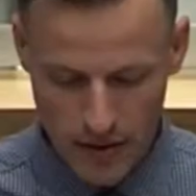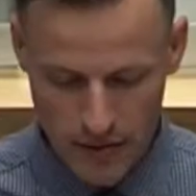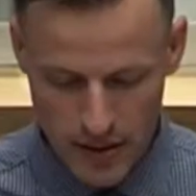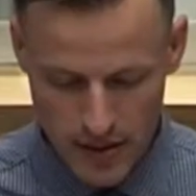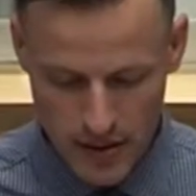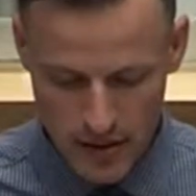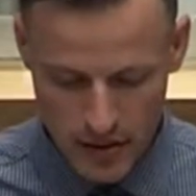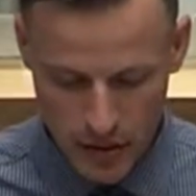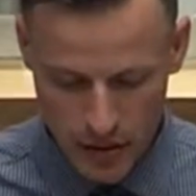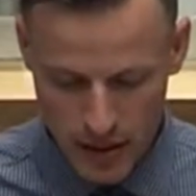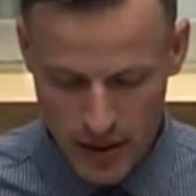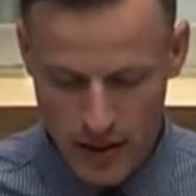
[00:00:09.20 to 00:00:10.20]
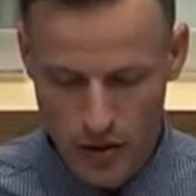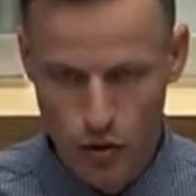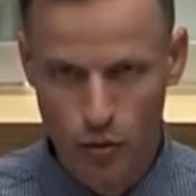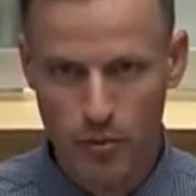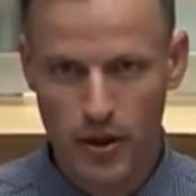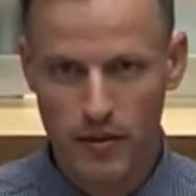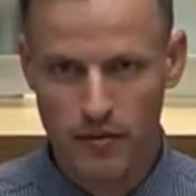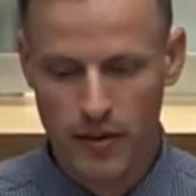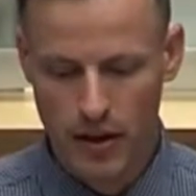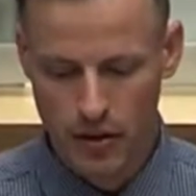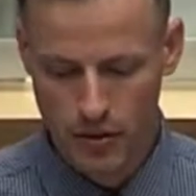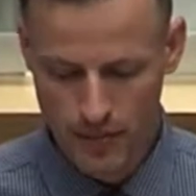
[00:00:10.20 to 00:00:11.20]
Investitionen in den
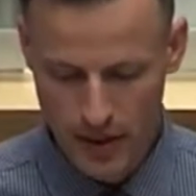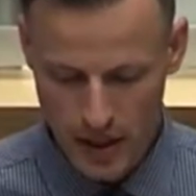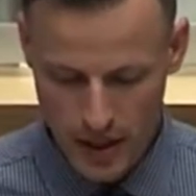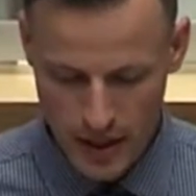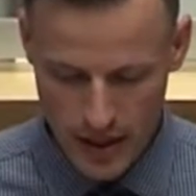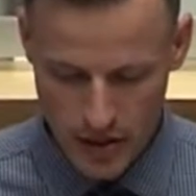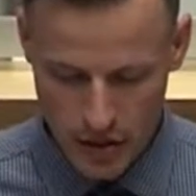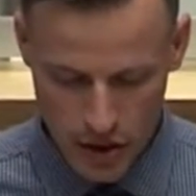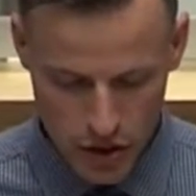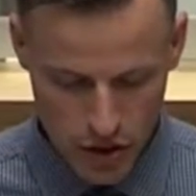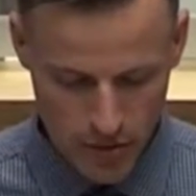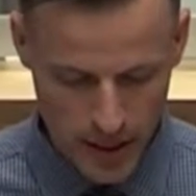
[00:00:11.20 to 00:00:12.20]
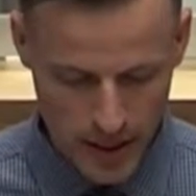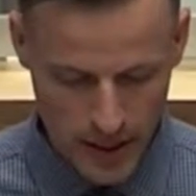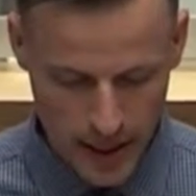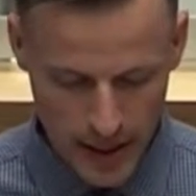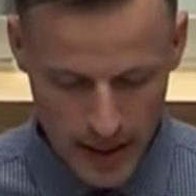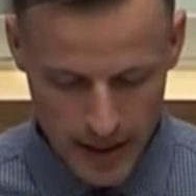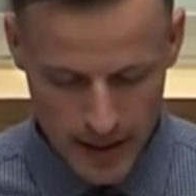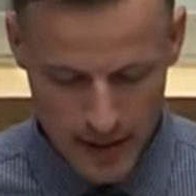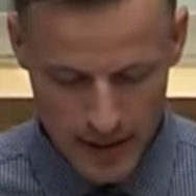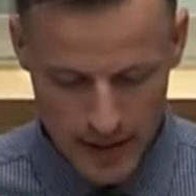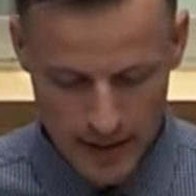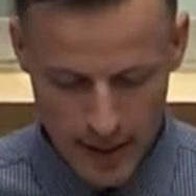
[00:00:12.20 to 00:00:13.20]
ÖPNV täuscht über den
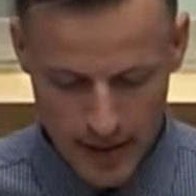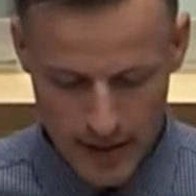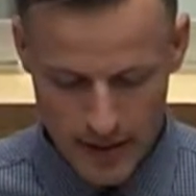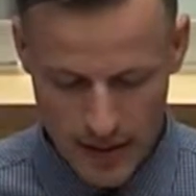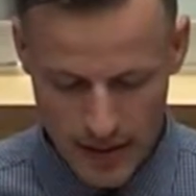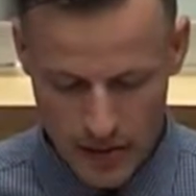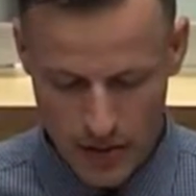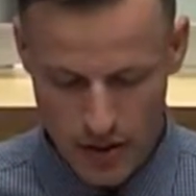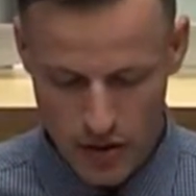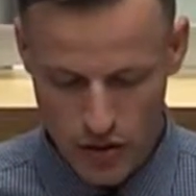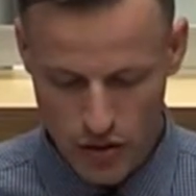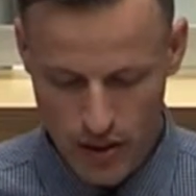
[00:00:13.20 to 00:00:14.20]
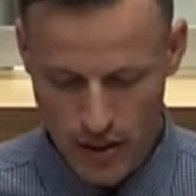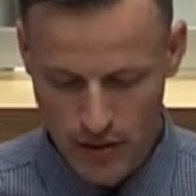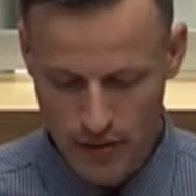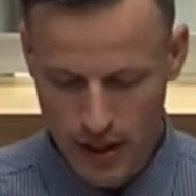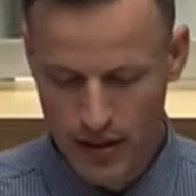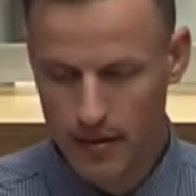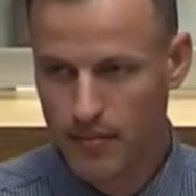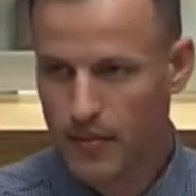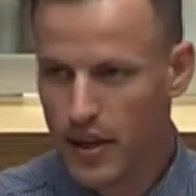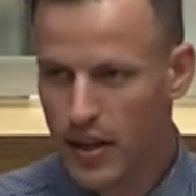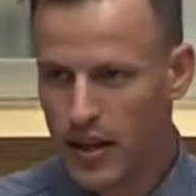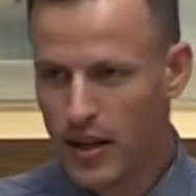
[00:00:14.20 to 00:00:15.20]
eigentlichen Zweck dieser Aktuellen Stunde hinweg,
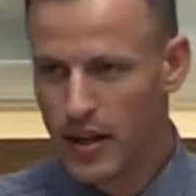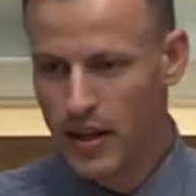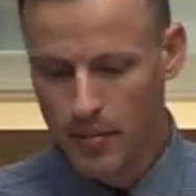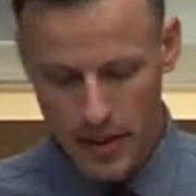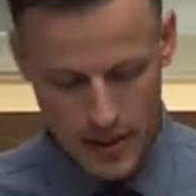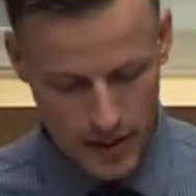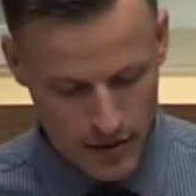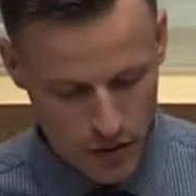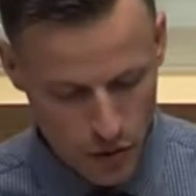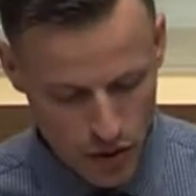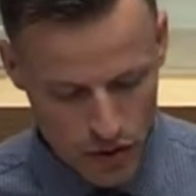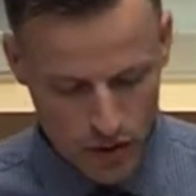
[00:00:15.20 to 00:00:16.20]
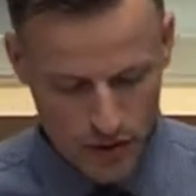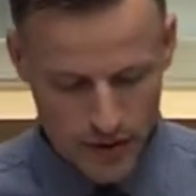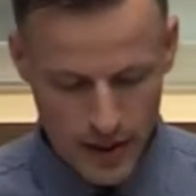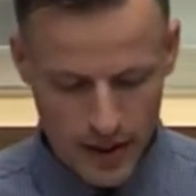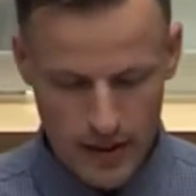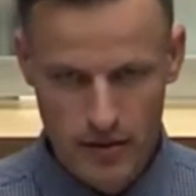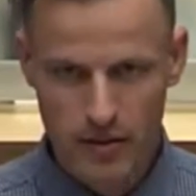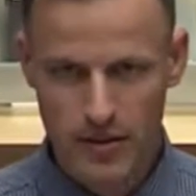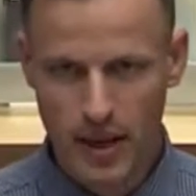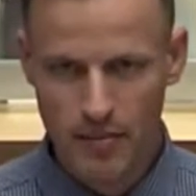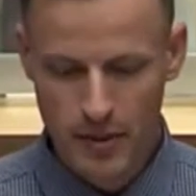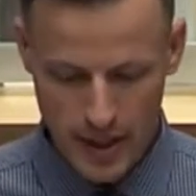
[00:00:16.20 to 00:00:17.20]
nämlich das notdürftige
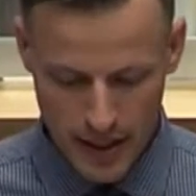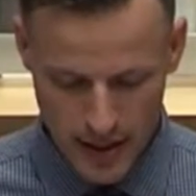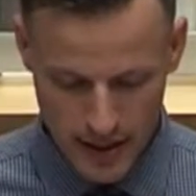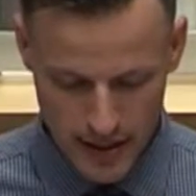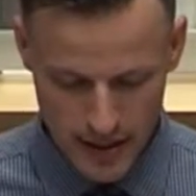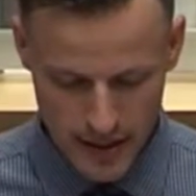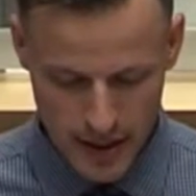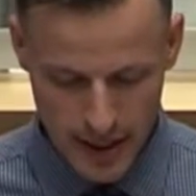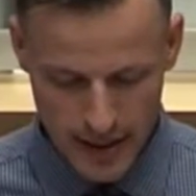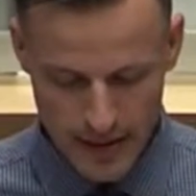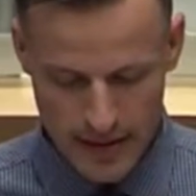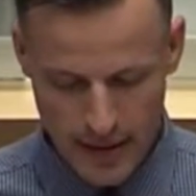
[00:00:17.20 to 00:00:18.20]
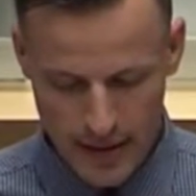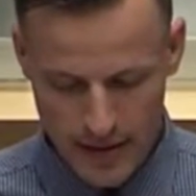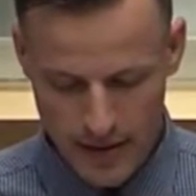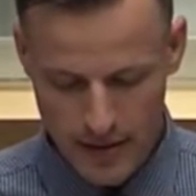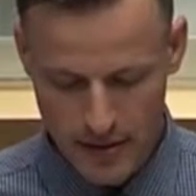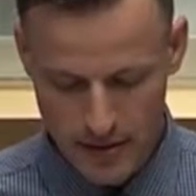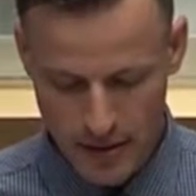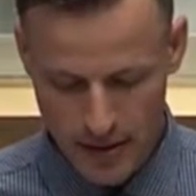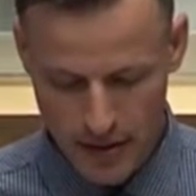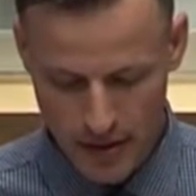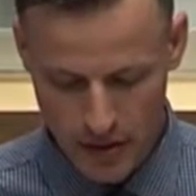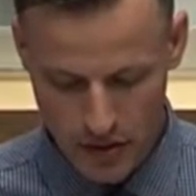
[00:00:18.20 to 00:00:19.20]
Zusammentackern der letzten Reste
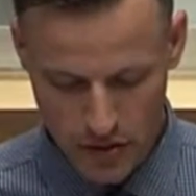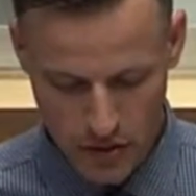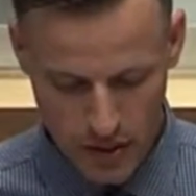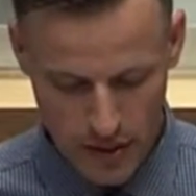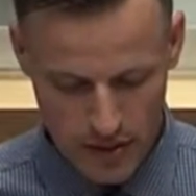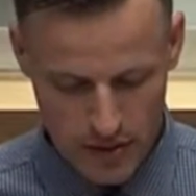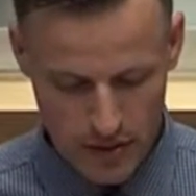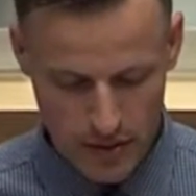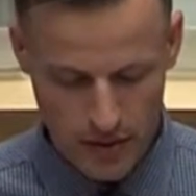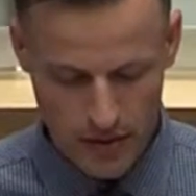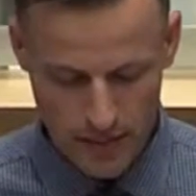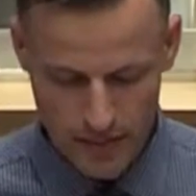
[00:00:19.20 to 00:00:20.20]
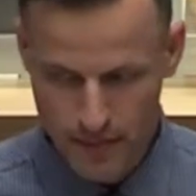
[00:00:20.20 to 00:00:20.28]
dieser Regierungskoalition.